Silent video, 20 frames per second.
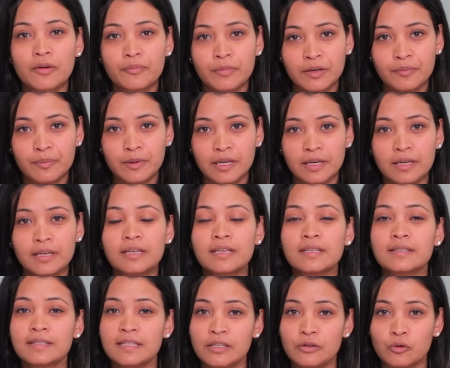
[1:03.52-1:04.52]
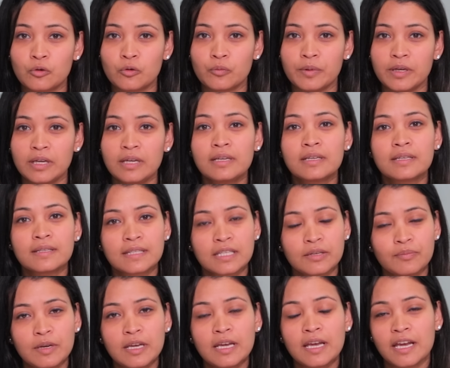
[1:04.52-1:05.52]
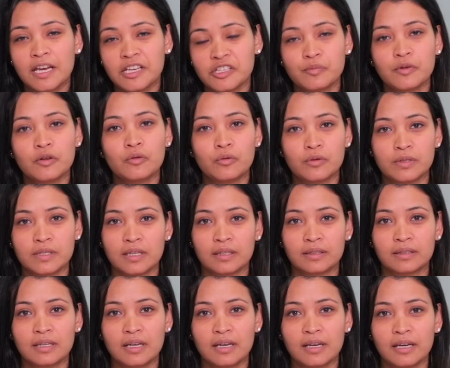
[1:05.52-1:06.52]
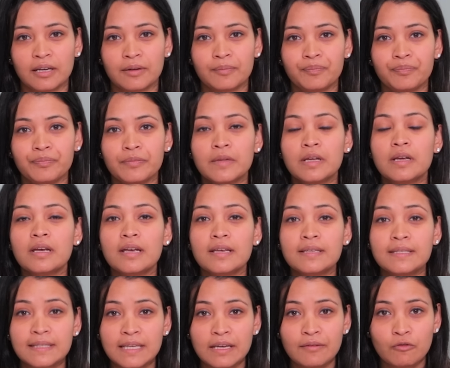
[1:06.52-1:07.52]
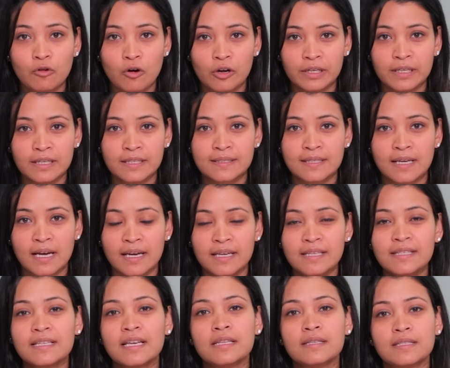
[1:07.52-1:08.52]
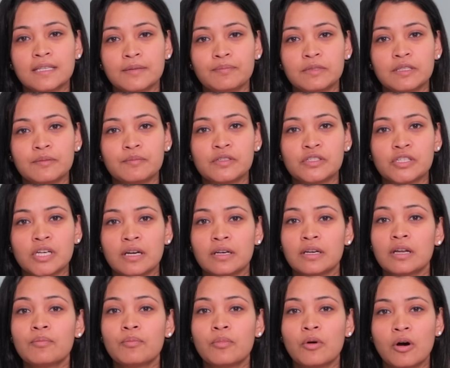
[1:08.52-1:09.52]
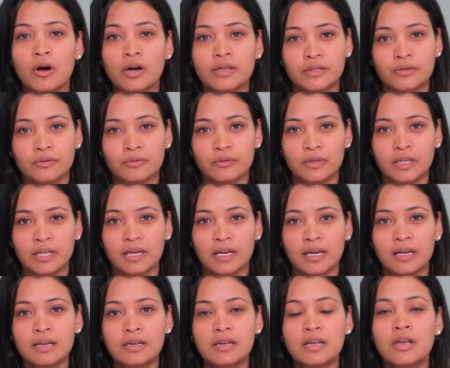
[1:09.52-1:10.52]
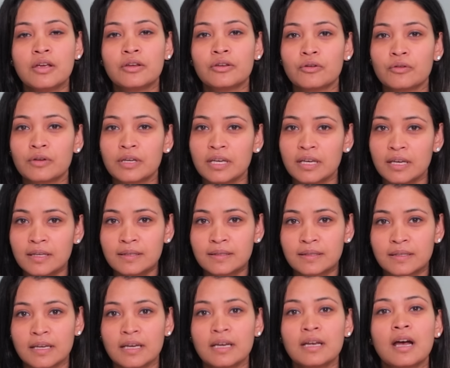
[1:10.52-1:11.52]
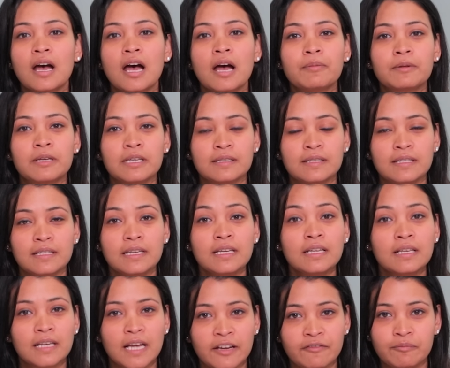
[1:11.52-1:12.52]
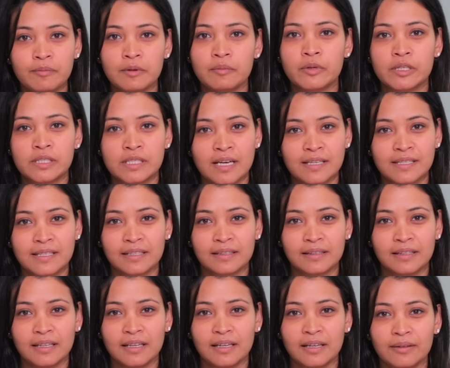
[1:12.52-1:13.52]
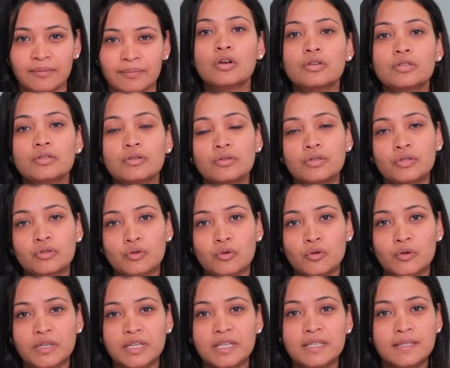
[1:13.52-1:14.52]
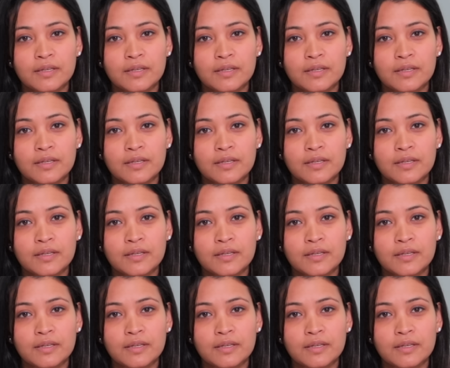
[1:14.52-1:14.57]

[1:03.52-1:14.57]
कभी भी किसी को भी किसी भी एज में हो सकता है इसके वार्निंग साइंस एंड सिम्टम्स जानना बहुत ज़रूरी है क्योंकि इससे आप किसी की लाइफ भी बचा सकते हैं सो so, स्ट्रोक के